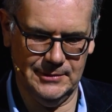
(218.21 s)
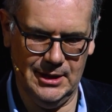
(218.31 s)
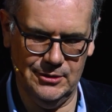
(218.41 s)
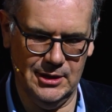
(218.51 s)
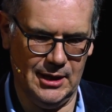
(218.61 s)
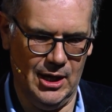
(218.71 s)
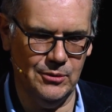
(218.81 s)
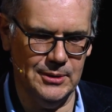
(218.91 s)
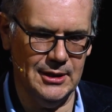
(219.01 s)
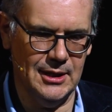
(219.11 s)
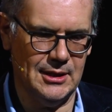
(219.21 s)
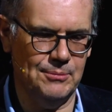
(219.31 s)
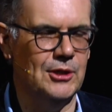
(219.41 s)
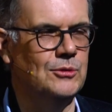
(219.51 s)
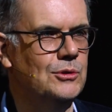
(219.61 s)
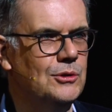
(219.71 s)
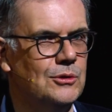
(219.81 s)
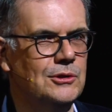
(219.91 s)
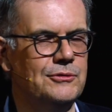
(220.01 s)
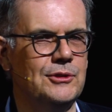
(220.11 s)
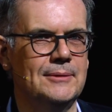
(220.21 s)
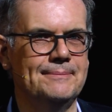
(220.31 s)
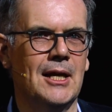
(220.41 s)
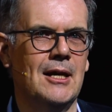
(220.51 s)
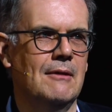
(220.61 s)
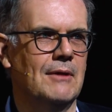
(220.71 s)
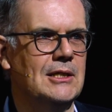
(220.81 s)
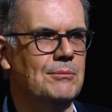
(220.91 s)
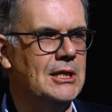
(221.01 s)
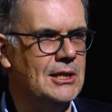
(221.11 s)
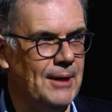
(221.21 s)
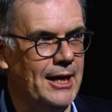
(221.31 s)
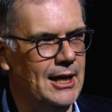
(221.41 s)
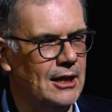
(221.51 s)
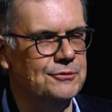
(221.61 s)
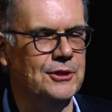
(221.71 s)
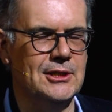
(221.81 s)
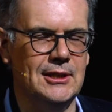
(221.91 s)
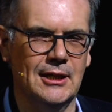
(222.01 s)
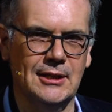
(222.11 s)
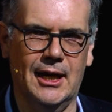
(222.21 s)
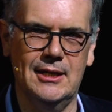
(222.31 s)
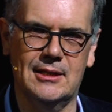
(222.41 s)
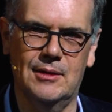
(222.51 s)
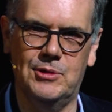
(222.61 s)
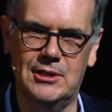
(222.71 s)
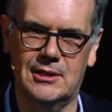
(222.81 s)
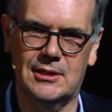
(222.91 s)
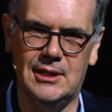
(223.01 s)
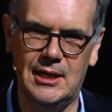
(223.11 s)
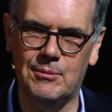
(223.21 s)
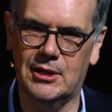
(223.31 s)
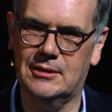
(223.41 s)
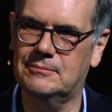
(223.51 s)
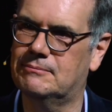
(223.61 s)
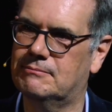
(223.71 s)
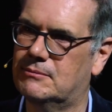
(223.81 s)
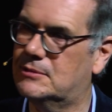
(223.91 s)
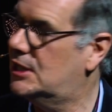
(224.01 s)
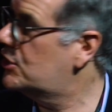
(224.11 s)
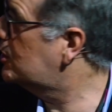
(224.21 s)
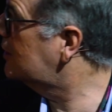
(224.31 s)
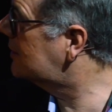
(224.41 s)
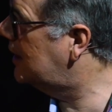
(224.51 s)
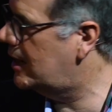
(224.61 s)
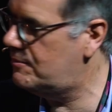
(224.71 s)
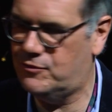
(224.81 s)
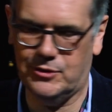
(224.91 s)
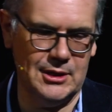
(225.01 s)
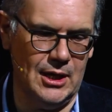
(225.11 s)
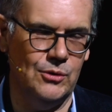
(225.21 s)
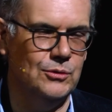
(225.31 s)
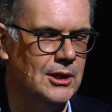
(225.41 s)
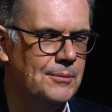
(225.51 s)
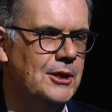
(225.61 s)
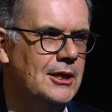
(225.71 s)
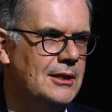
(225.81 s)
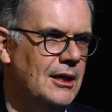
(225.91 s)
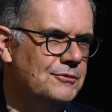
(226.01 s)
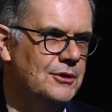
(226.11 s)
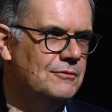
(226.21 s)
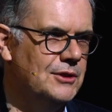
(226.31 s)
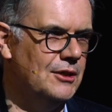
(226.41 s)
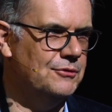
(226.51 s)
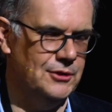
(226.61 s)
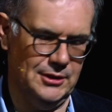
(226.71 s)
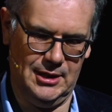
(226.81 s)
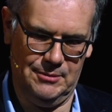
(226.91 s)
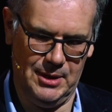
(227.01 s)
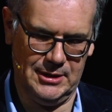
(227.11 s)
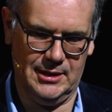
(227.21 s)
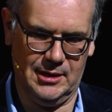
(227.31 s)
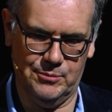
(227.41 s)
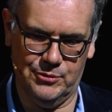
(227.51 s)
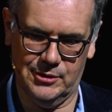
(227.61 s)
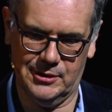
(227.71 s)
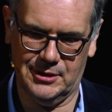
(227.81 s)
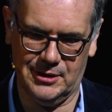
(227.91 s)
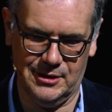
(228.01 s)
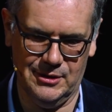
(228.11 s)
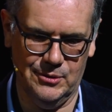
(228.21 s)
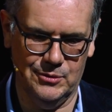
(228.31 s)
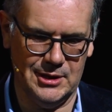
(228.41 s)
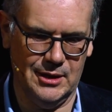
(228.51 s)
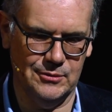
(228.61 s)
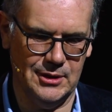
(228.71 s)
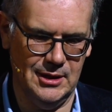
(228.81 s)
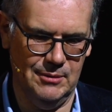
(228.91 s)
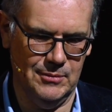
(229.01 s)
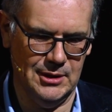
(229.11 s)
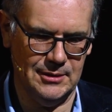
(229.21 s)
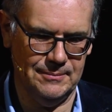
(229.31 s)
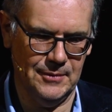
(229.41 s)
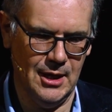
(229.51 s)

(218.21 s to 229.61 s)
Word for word: Ja, und ich glaube, es gibt da einen guten Grund für, weil es nämlich zwei langfristige Trends gibt, die dieses Thema sehr stark treiben wird, auch unabhängig davon, wie erfolgreich Mark Zuckerberg äh, und sein Unternehmen ist.